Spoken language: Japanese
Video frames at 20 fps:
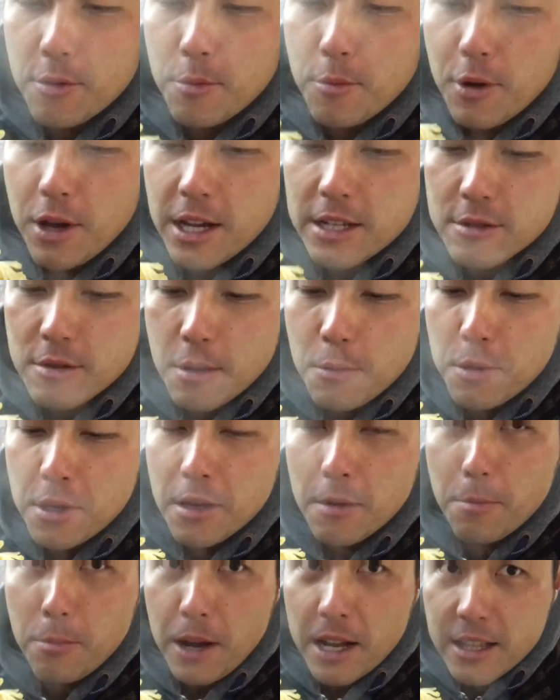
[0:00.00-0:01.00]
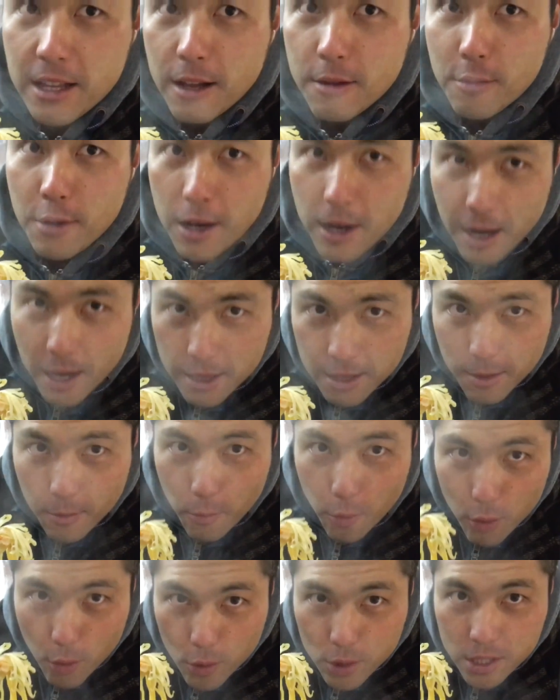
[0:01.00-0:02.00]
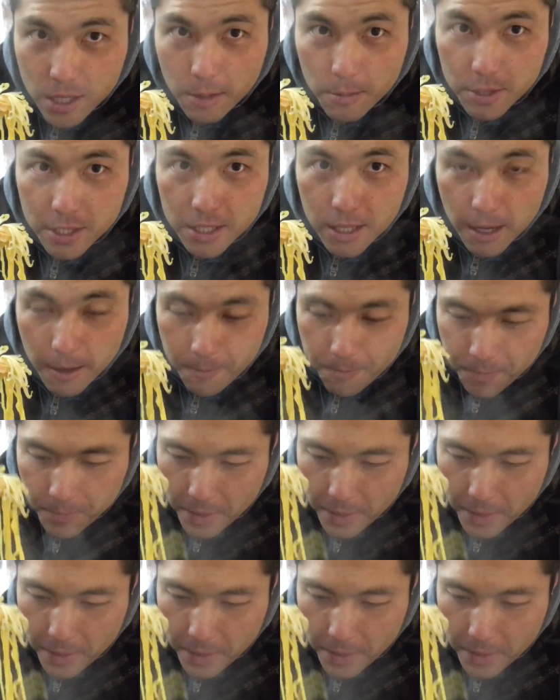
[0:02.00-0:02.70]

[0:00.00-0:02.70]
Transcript: もやしとかもいいけどバターとかが入ったらもっと美味しいかもしれない。